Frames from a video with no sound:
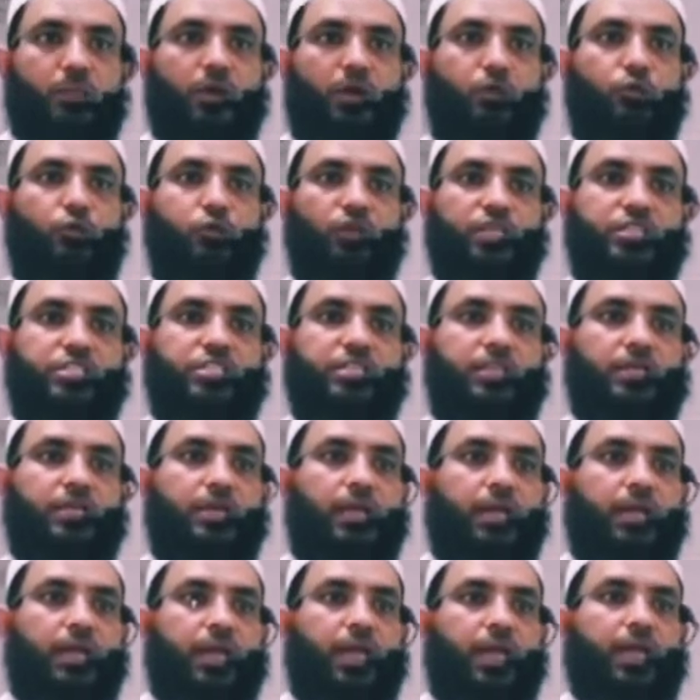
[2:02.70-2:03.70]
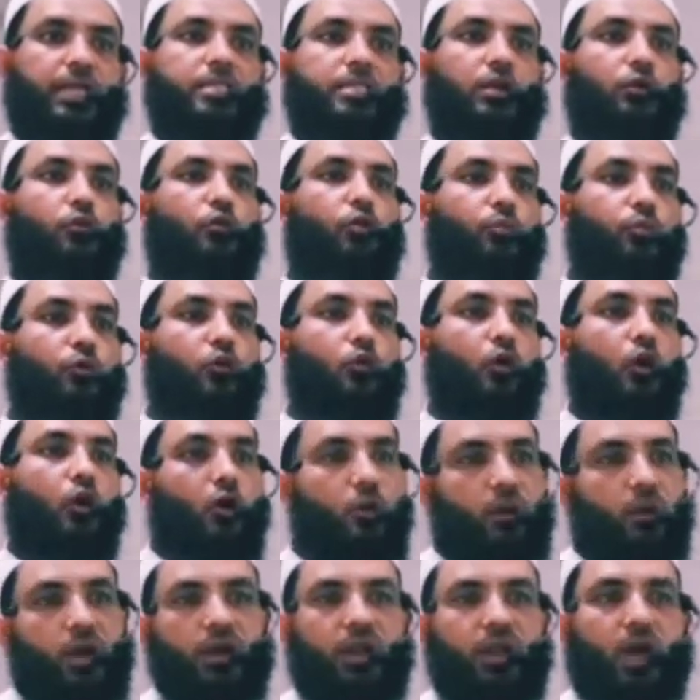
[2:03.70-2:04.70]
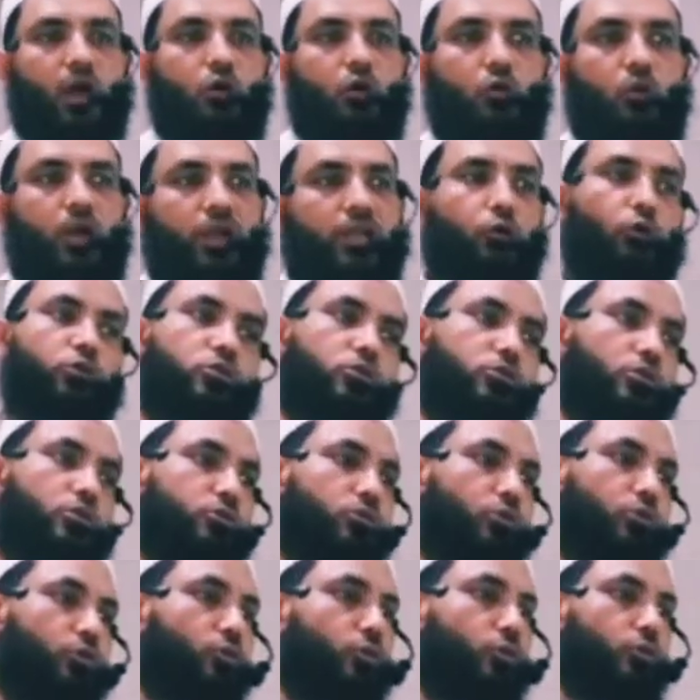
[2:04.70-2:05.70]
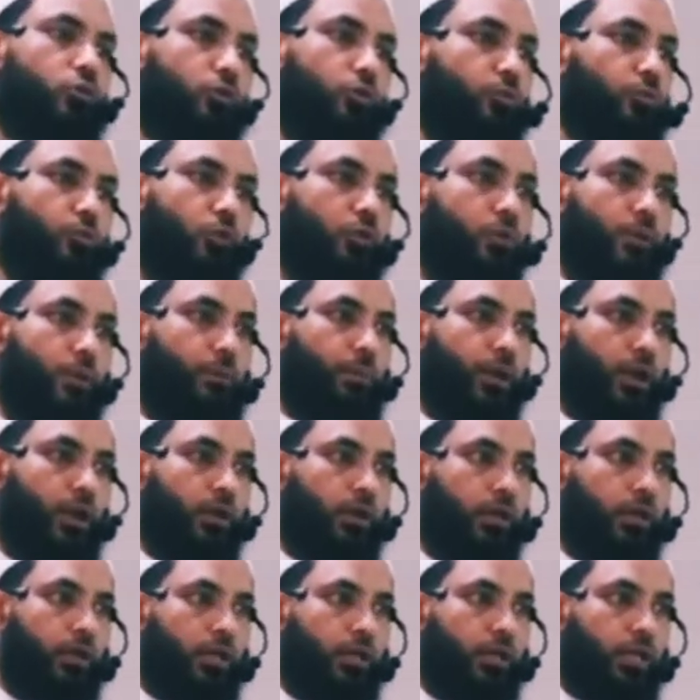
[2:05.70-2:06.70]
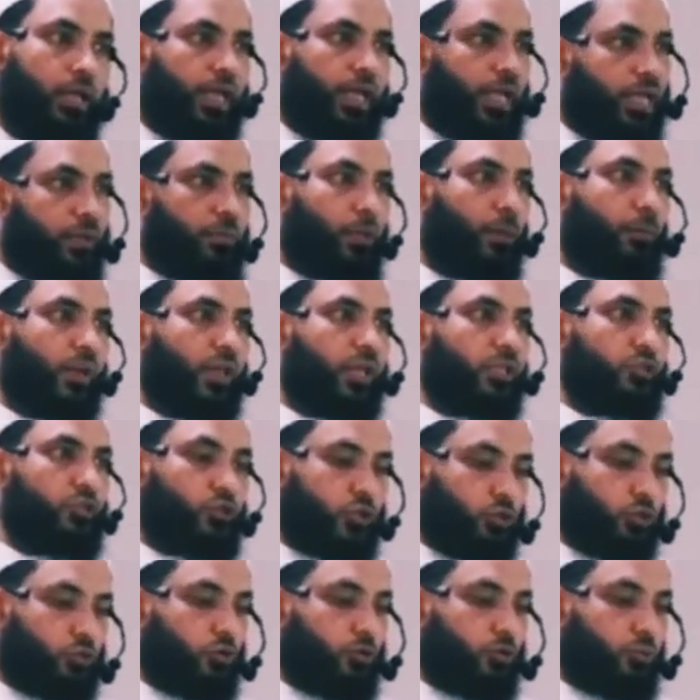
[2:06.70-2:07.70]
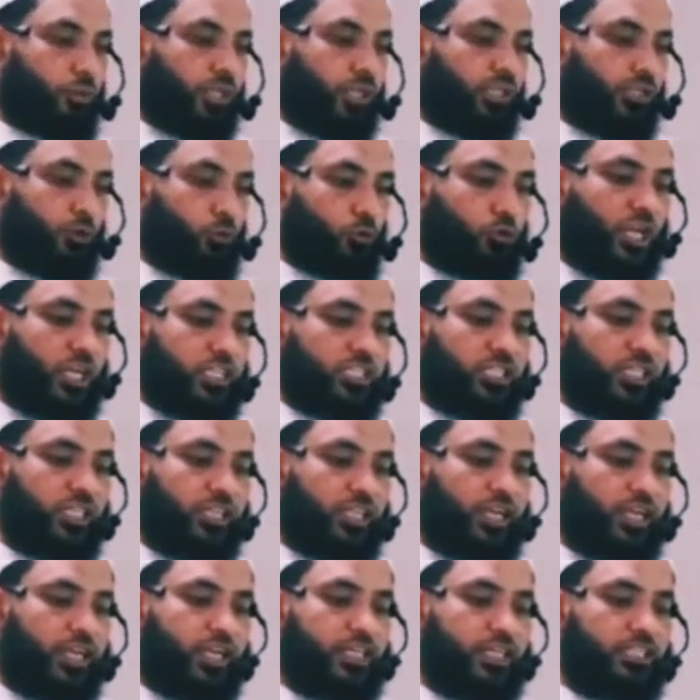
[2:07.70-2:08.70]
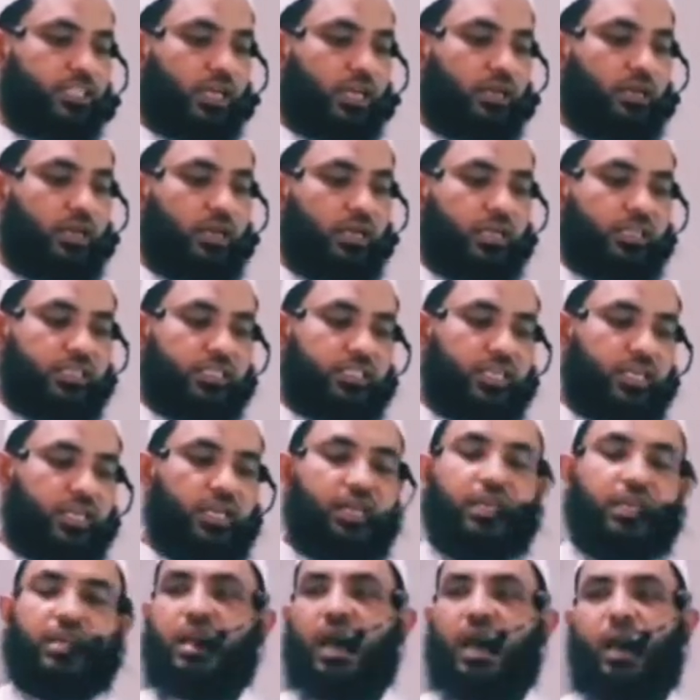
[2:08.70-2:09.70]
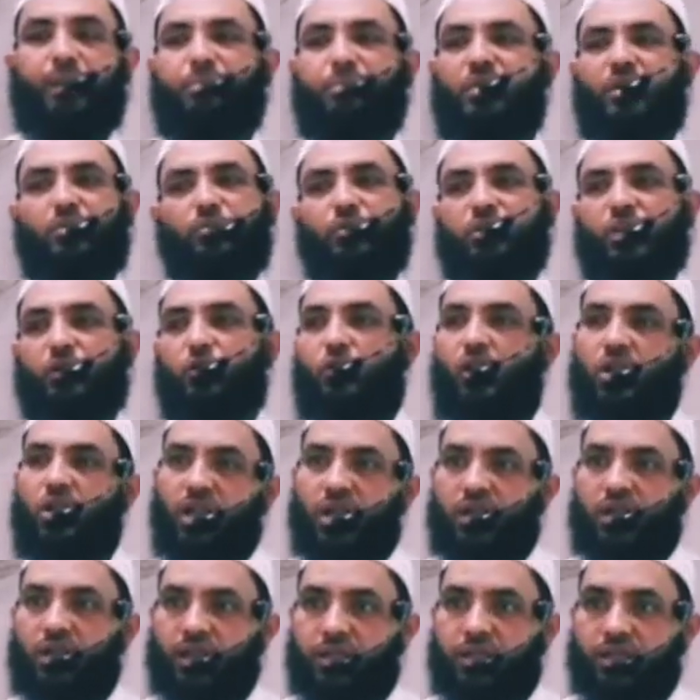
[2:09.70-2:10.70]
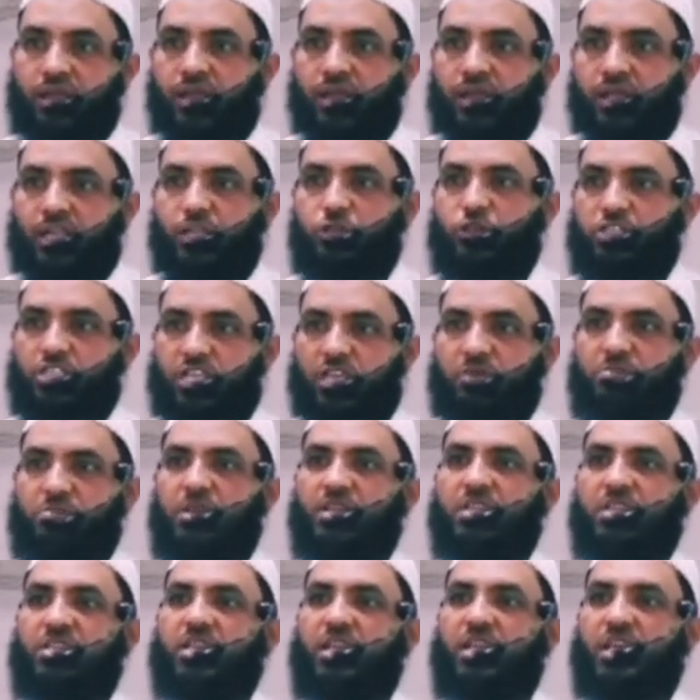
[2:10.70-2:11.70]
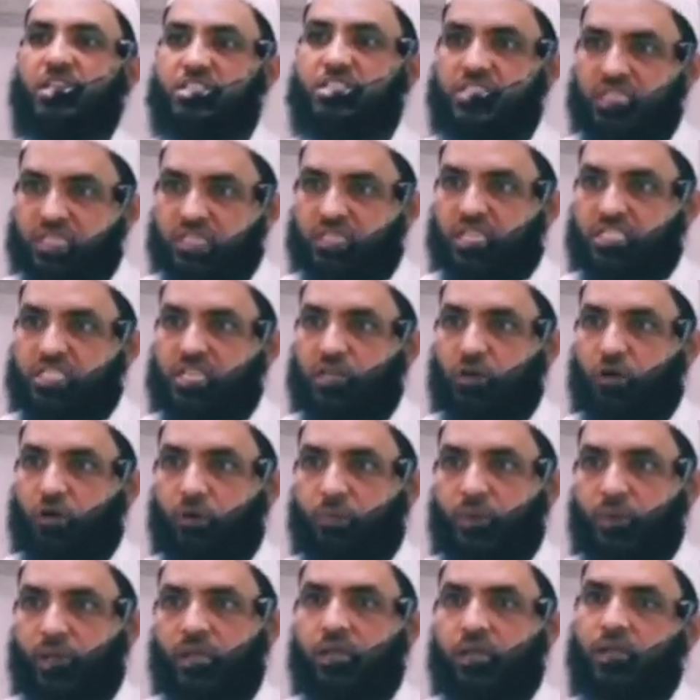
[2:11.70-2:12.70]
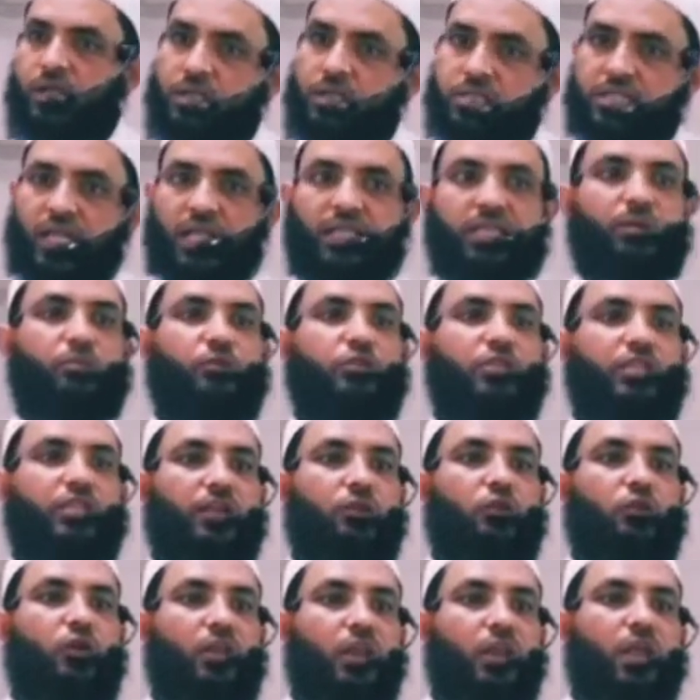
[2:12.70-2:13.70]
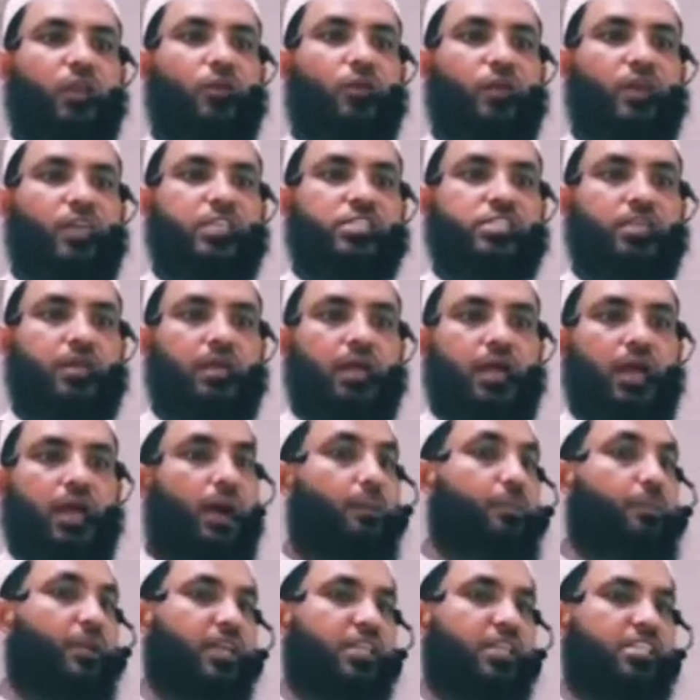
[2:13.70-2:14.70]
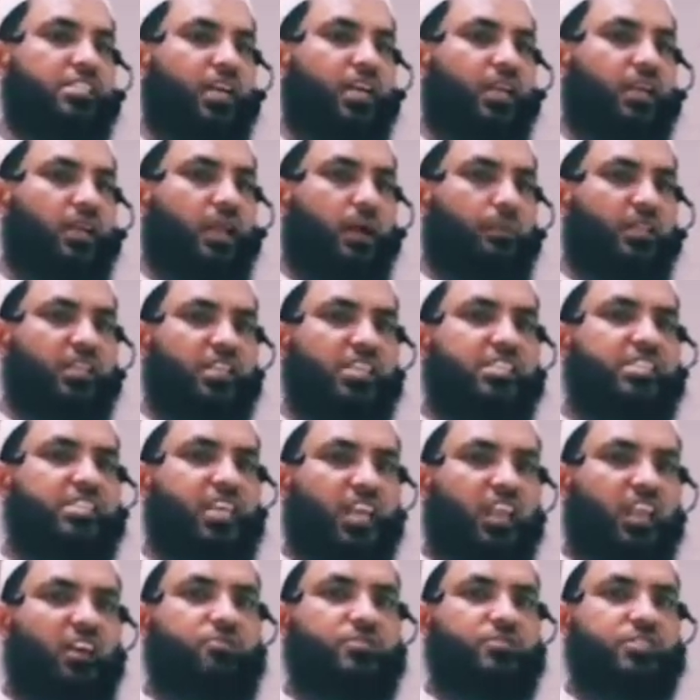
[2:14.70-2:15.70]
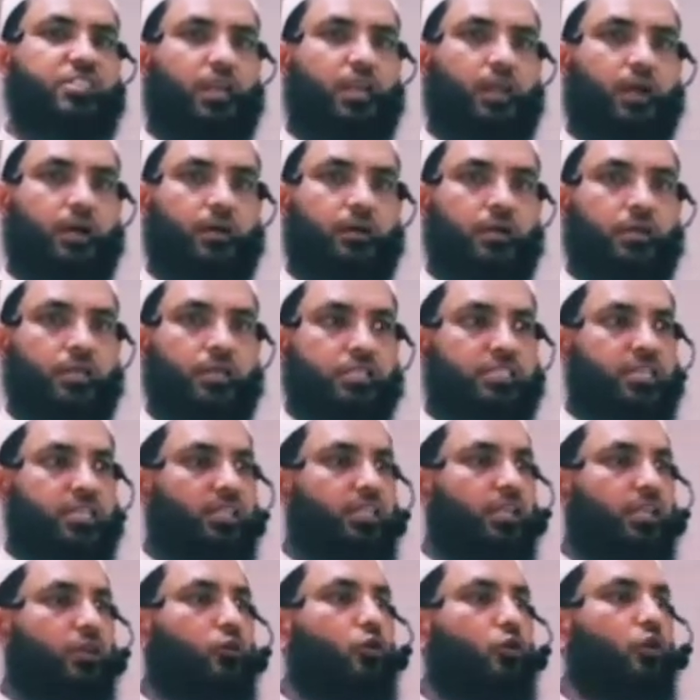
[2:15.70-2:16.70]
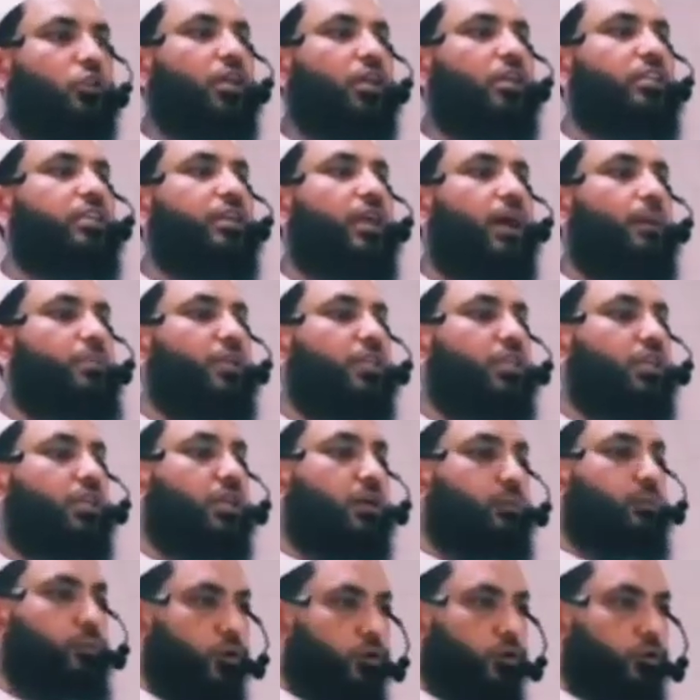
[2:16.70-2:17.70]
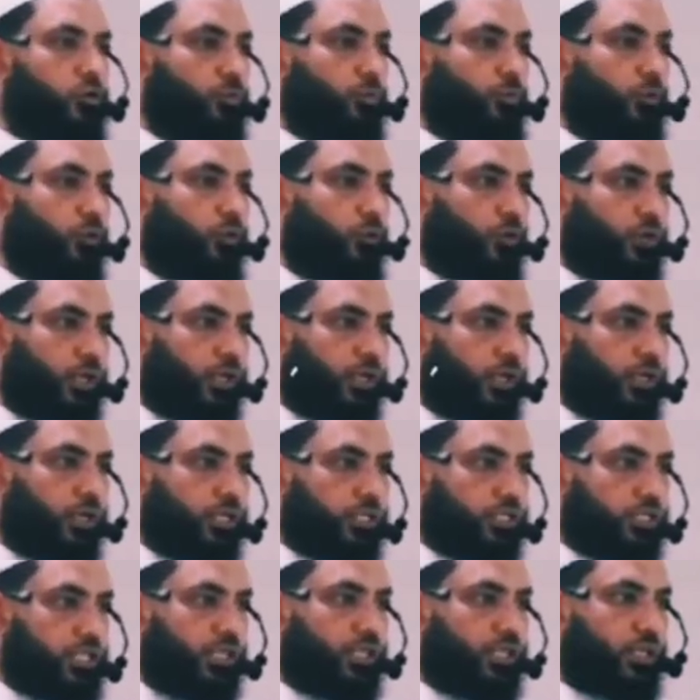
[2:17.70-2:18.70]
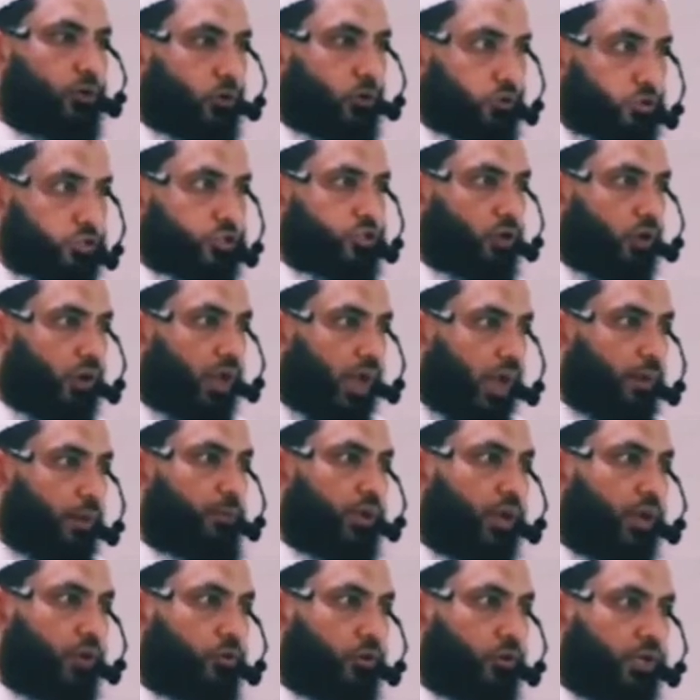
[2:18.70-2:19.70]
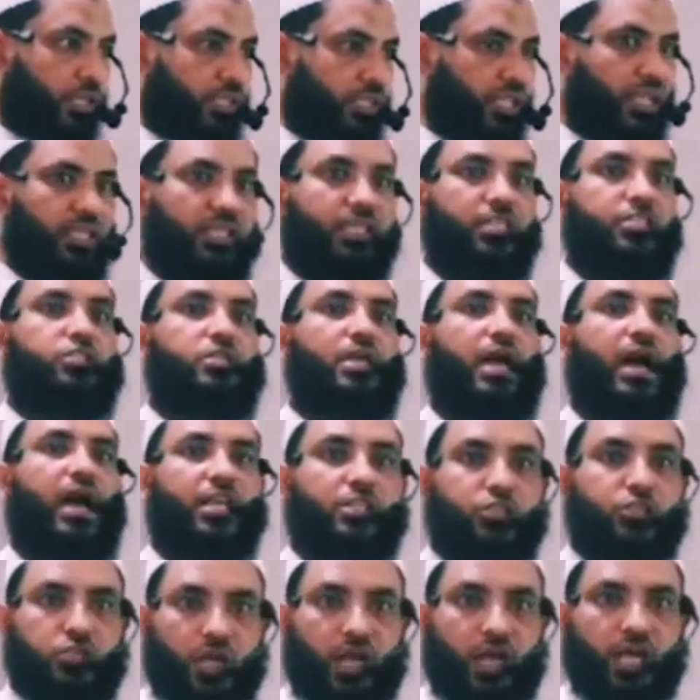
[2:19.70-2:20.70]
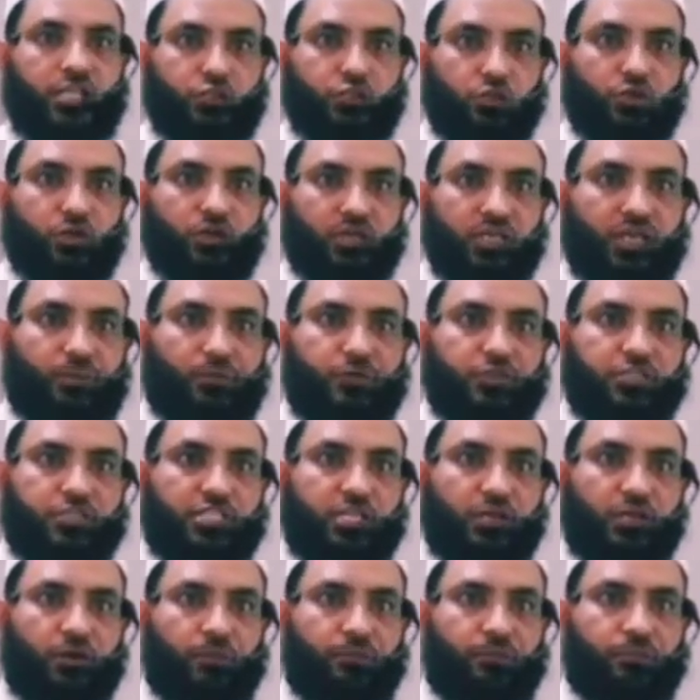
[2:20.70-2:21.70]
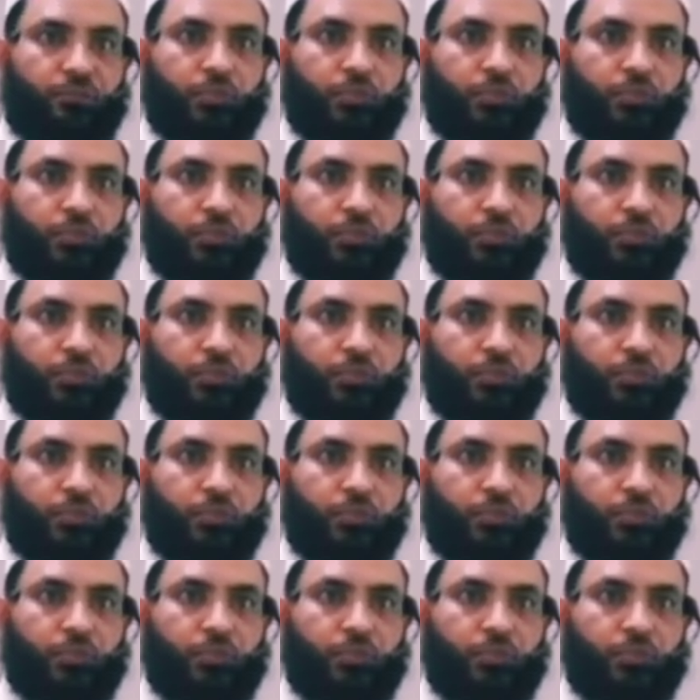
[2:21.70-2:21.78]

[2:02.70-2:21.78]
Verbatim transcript: আমরা করেছি এটা কবুল হওয়া না হওয়া এটা অত্যন্ত গুরুত্বপূর্ণ ব্যাপার এই ব্যাপারে যদি কোনো ব্যক্তি উদাসীন থেকে যান জেনে নেন আপনার মধ্যে কল্যাণ নাই কিন্তু যেই ব্যক্তিরা চিন্তাশীল হবে তাদের মধ্যে কল্যাণ রয়েছে আপনি কি জানেন আমাদের সালাফ যারা যাদের কথা দিয়ে আপনাদেরকে বক্তব্য করি যাদের অনুসরণ আমরা করি তাদের আচরণ আচরণ কেমন ছিল